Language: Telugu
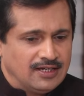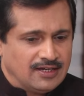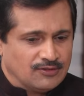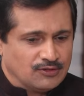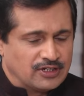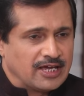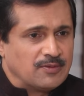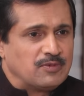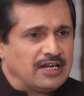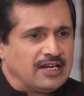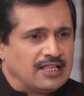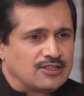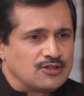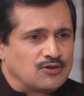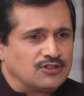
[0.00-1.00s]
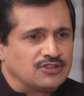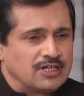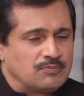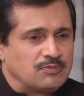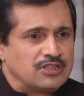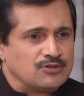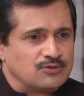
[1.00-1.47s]
ఉన్న ఎమ్మెల్యేలతో కొంత
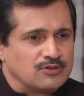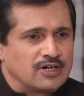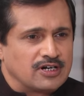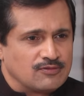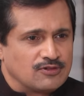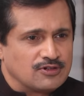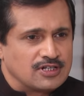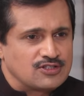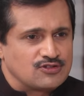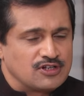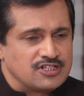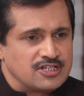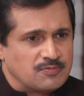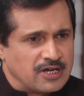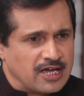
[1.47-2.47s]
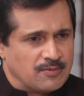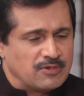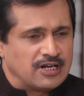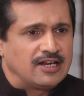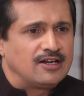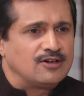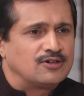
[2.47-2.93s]
ఇబ్బంది ఉండడం ఉండొచ్చు అని చెప్పి
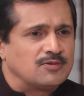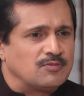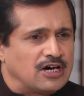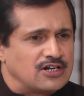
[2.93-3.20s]
ఎమ్మెల్యేలను కూడా